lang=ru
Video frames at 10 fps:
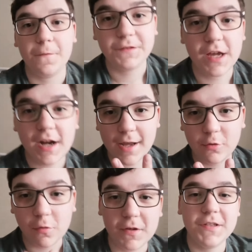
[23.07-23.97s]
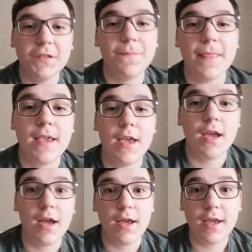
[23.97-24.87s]
Вторая новость.
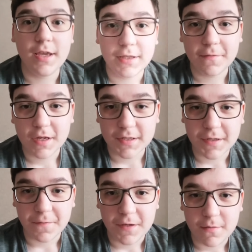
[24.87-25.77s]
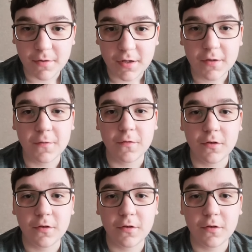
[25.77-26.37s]
Эта версия фильма